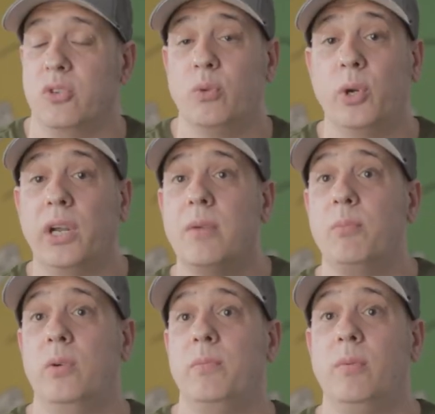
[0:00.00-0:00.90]
Yo, por
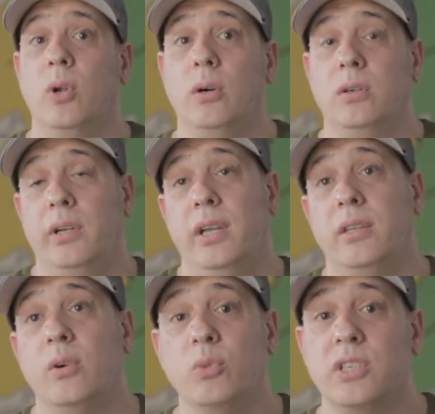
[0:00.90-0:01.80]
ejemplo, en mi blog eh,
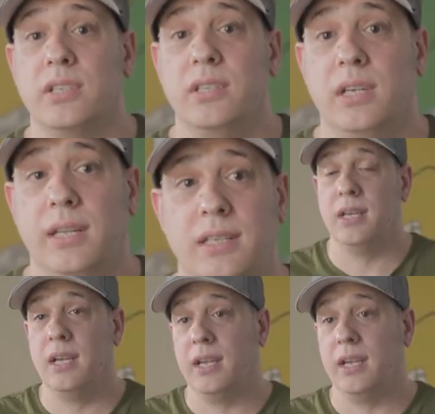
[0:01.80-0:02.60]
tengo muchas entradas